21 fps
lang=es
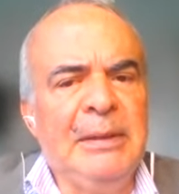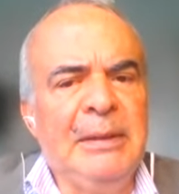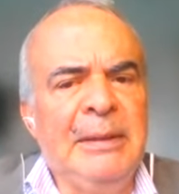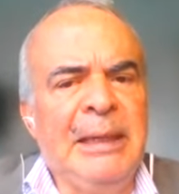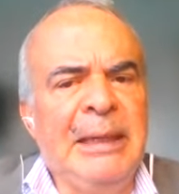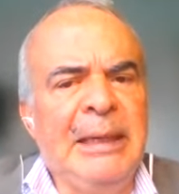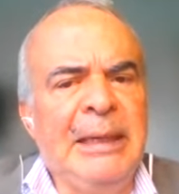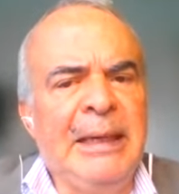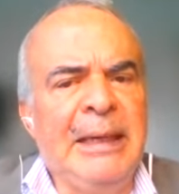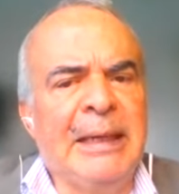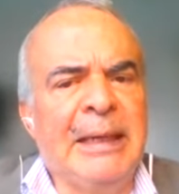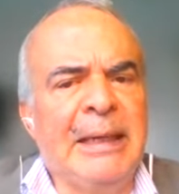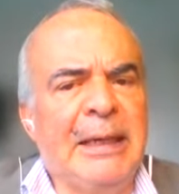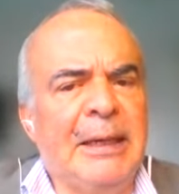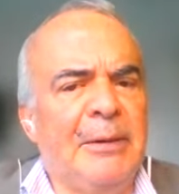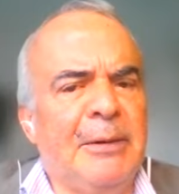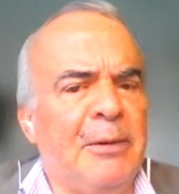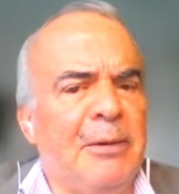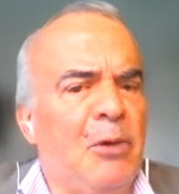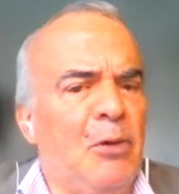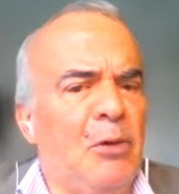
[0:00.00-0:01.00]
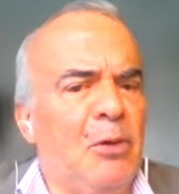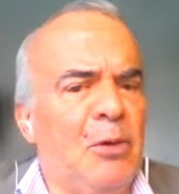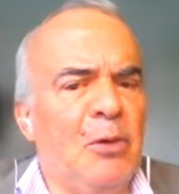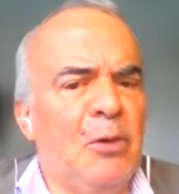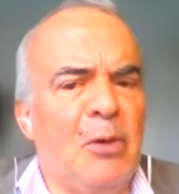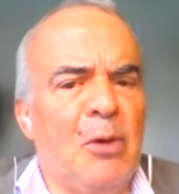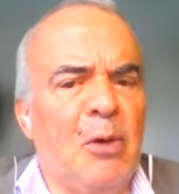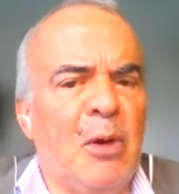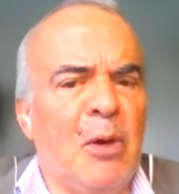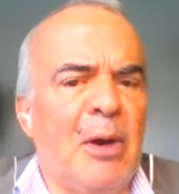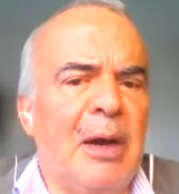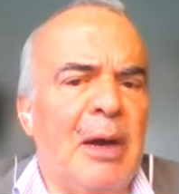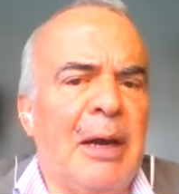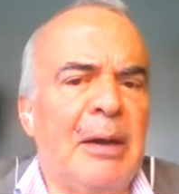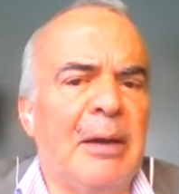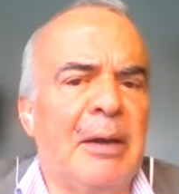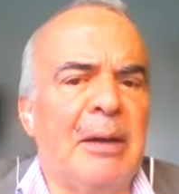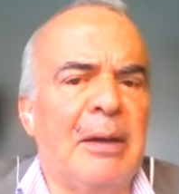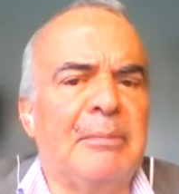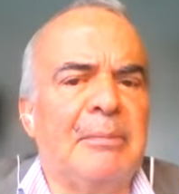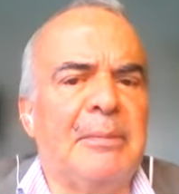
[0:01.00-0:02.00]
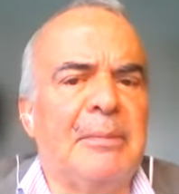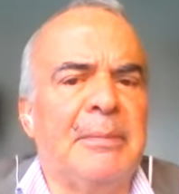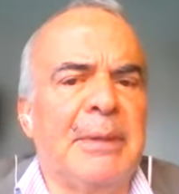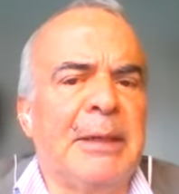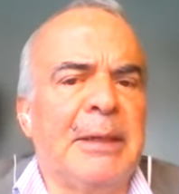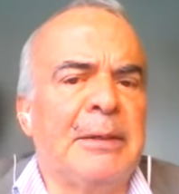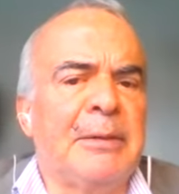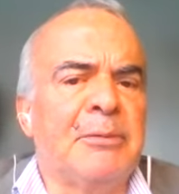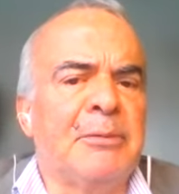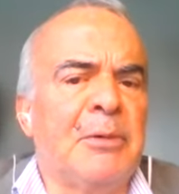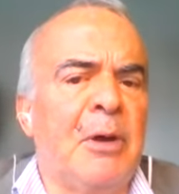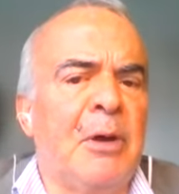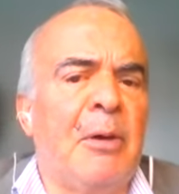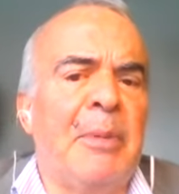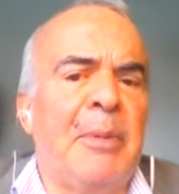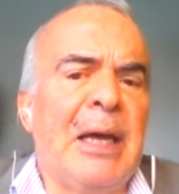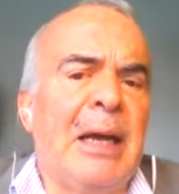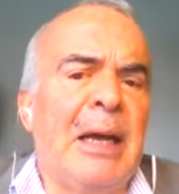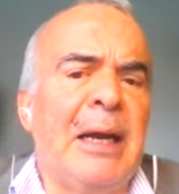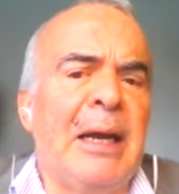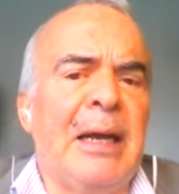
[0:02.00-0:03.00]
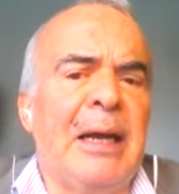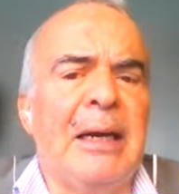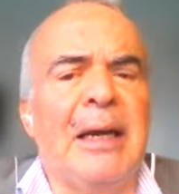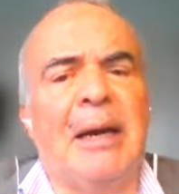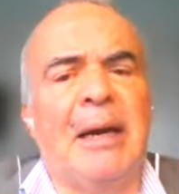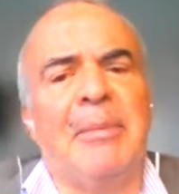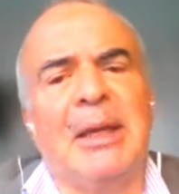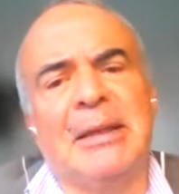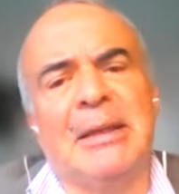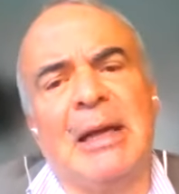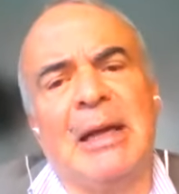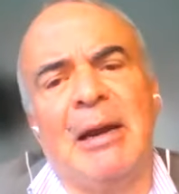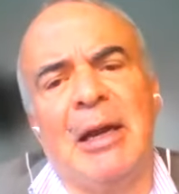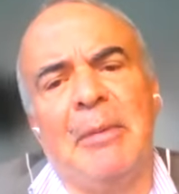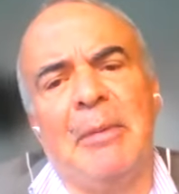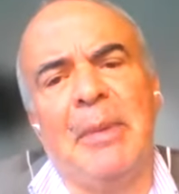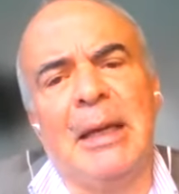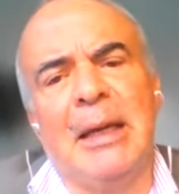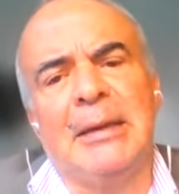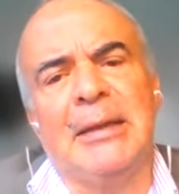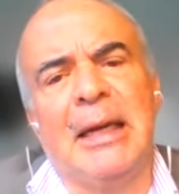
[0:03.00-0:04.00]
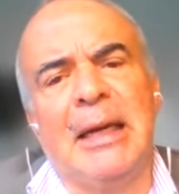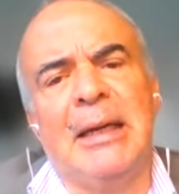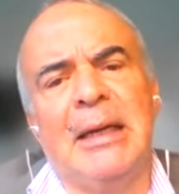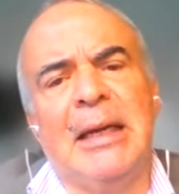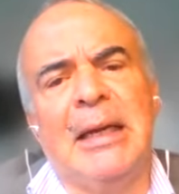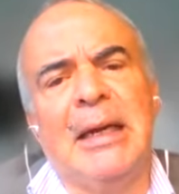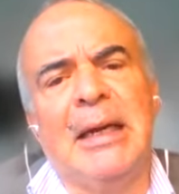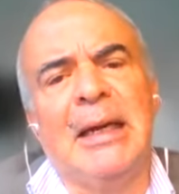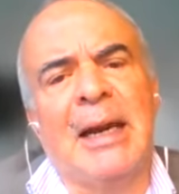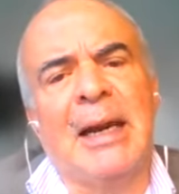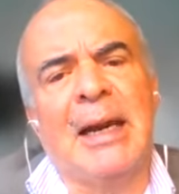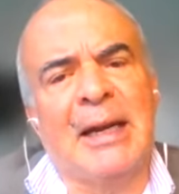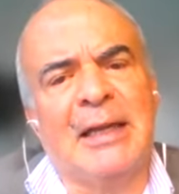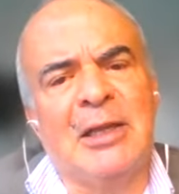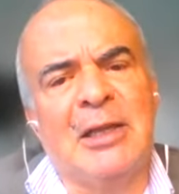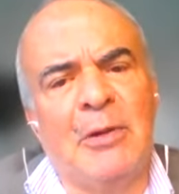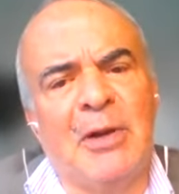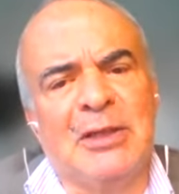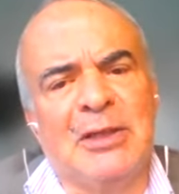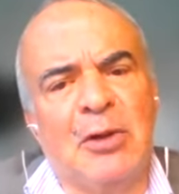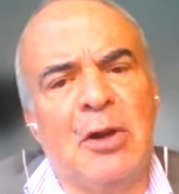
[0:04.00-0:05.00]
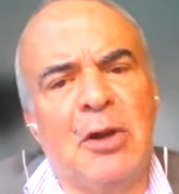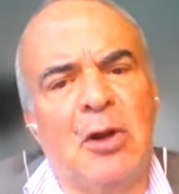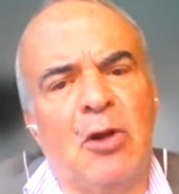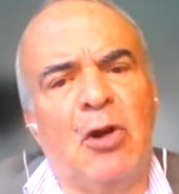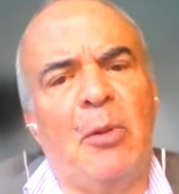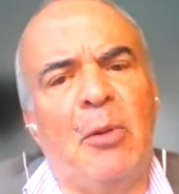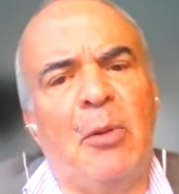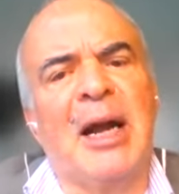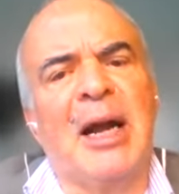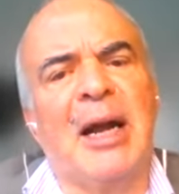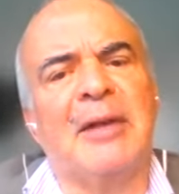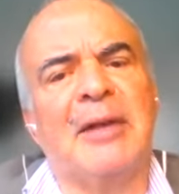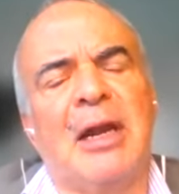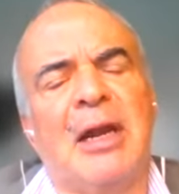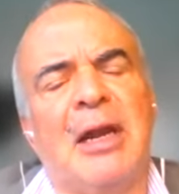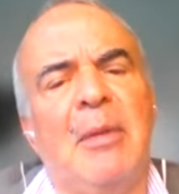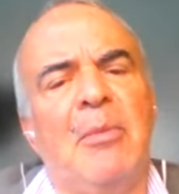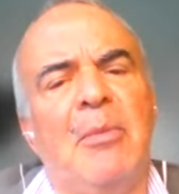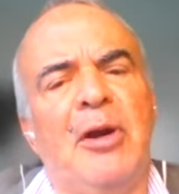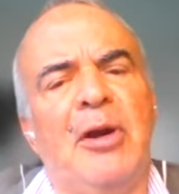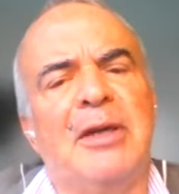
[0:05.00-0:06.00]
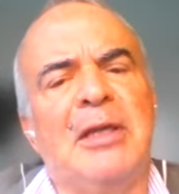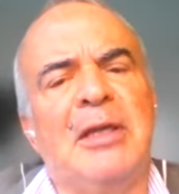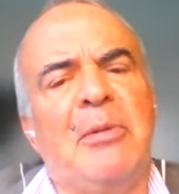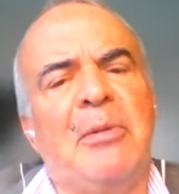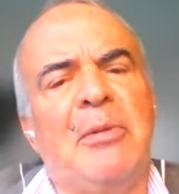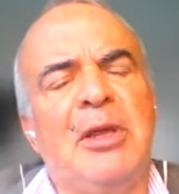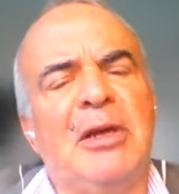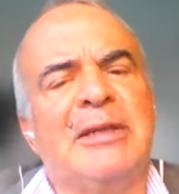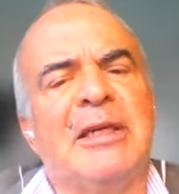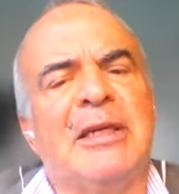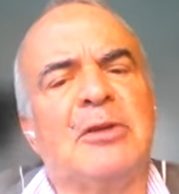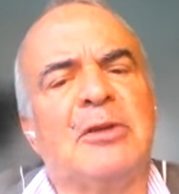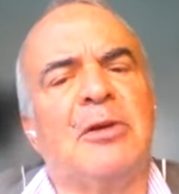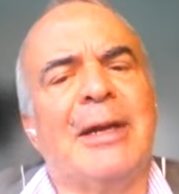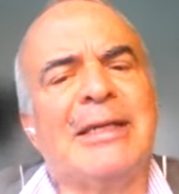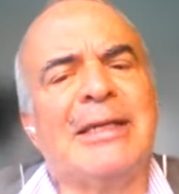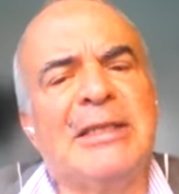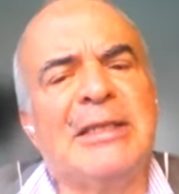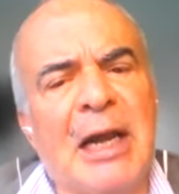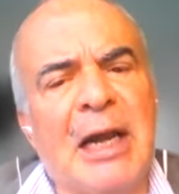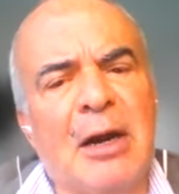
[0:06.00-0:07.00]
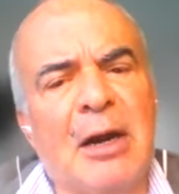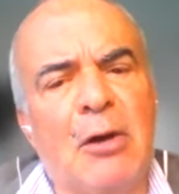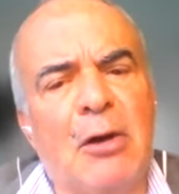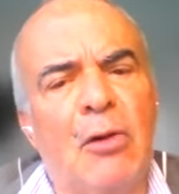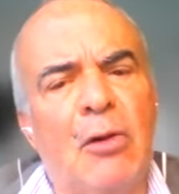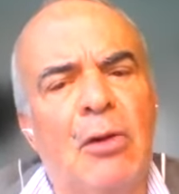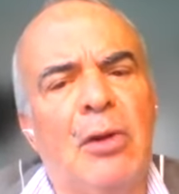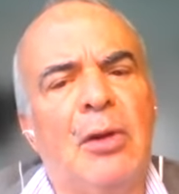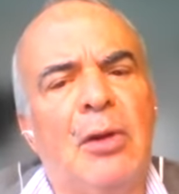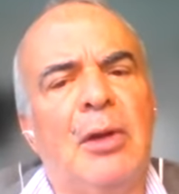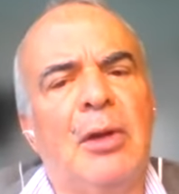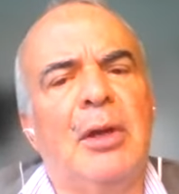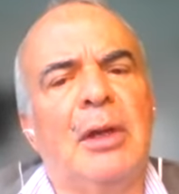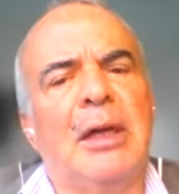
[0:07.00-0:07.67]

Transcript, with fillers: eh, no eh, todavía, lamentablemente, la reactivación económica que tenemos es debido al sector externo,